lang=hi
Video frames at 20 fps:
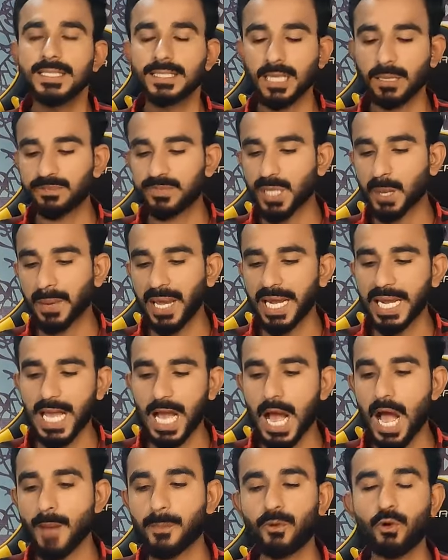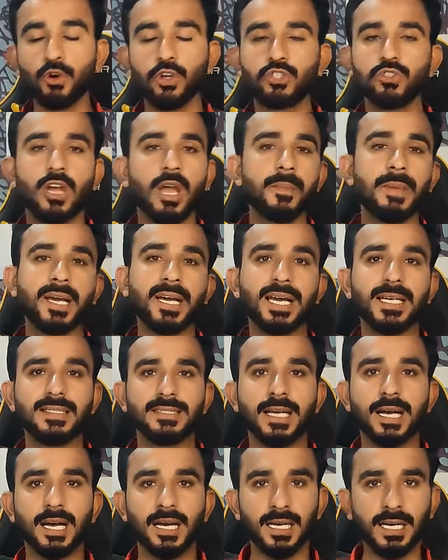सबसे पहले आपको जो है
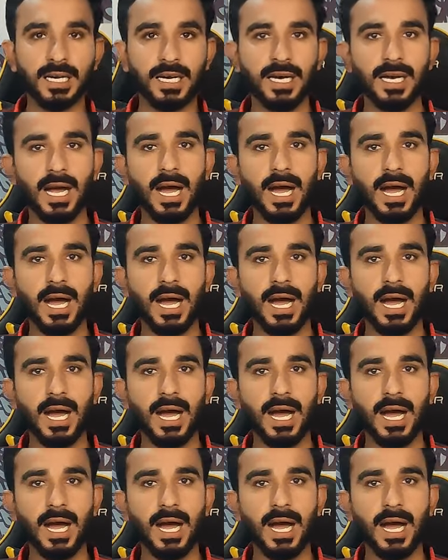मैं आ,